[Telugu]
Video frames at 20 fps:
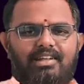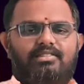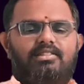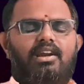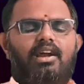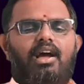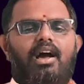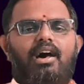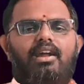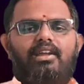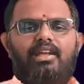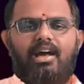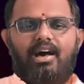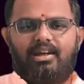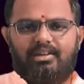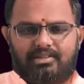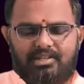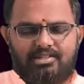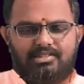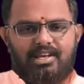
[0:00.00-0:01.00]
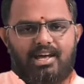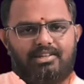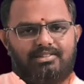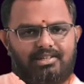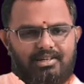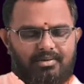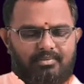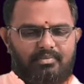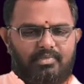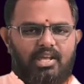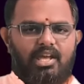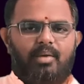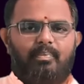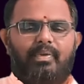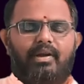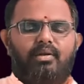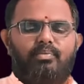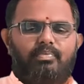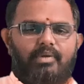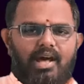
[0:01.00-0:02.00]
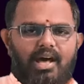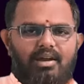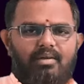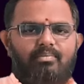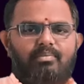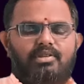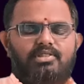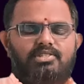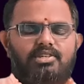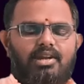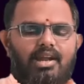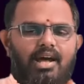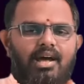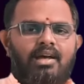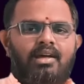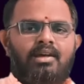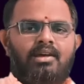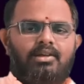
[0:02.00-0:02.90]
ఎత్ర కార్యార్థ సాధనం ఏ పని ప్రారంభించినా